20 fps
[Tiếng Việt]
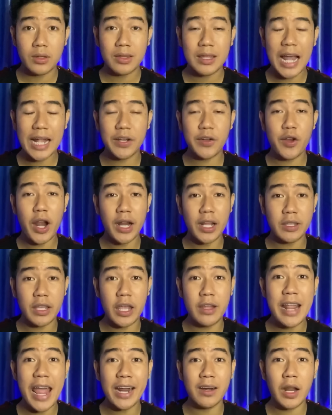Thành ra là
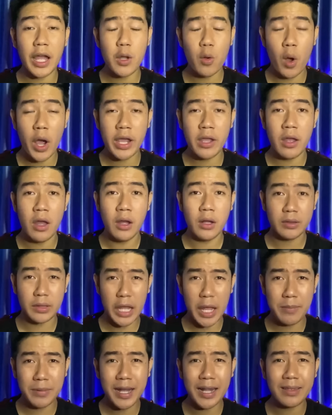chị đang lay hoay
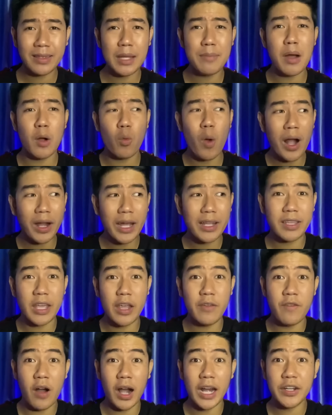Tìm cách để mà ngoắt cái chị
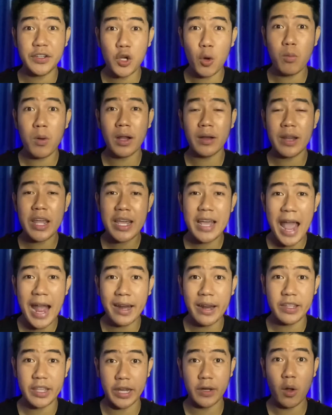vợ anh Trúc á, đi ra
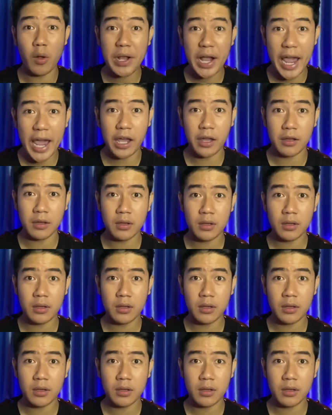để chị nói nghe